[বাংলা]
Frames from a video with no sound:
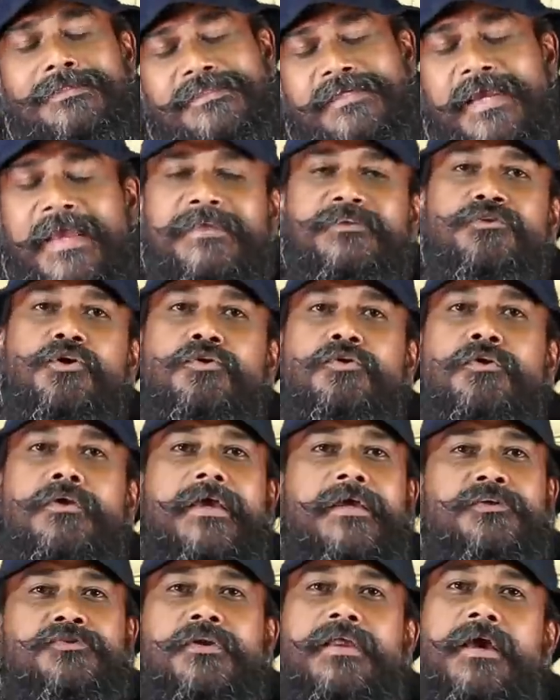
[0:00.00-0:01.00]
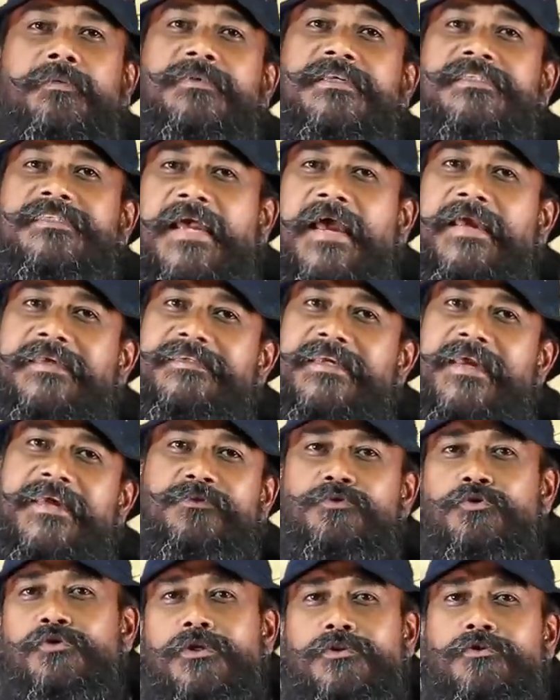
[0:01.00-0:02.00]
সেই জন্যই আসলে আমি চাই যে
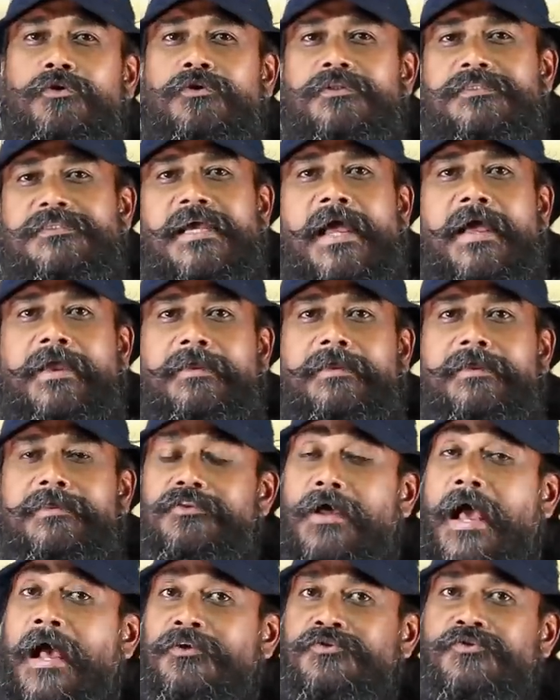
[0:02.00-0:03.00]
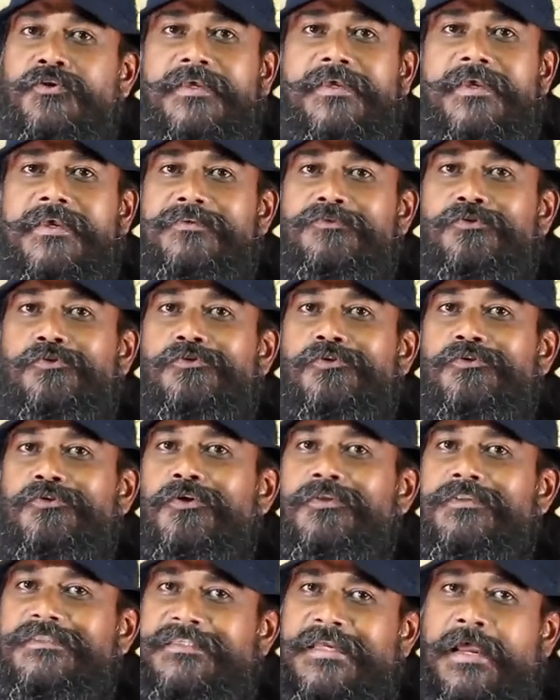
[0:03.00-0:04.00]
এই দুটো দল যাক কিন্তু আসলে কি এই দুটো
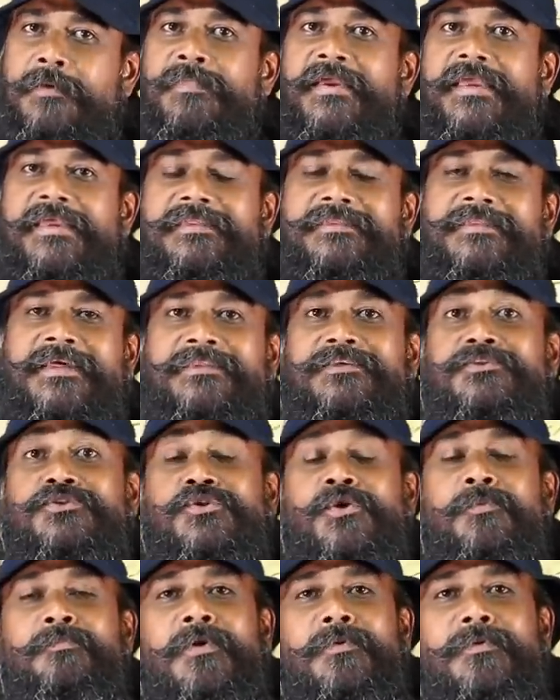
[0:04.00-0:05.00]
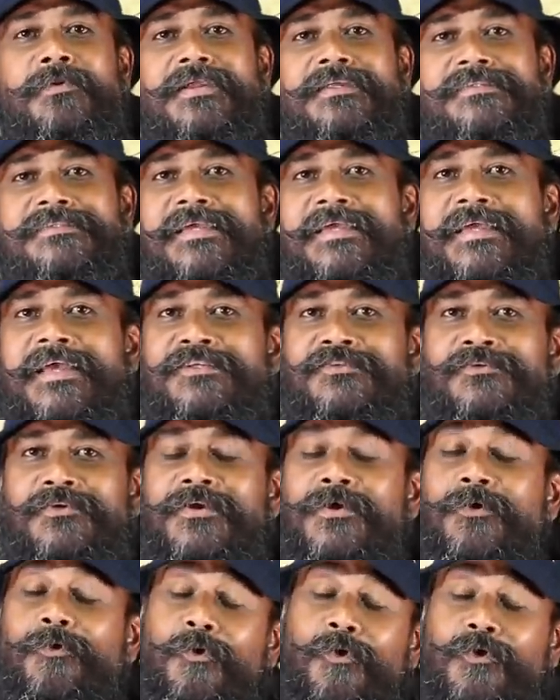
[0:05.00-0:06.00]
দল যাবে তাদের সম্ভাবনার জায়গা
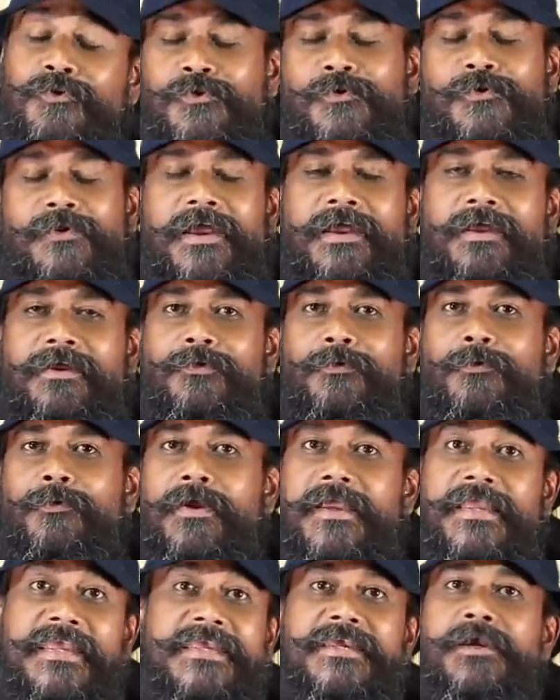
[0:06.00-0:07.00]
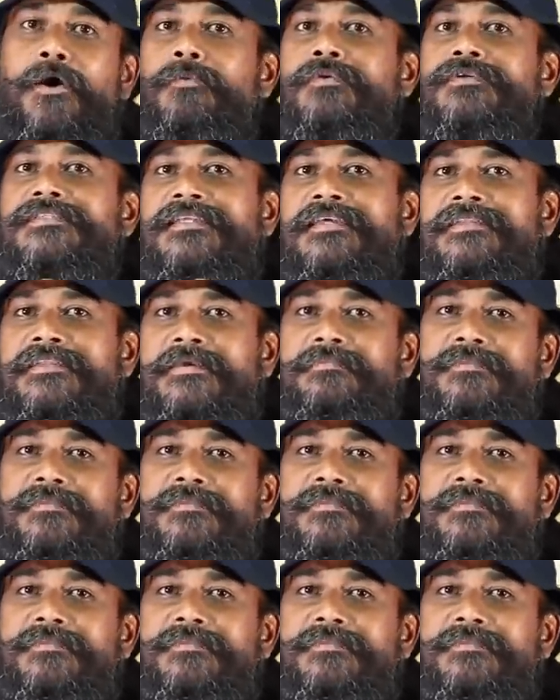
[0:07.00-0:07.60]
আসলে কতটা কি অবস্থাতে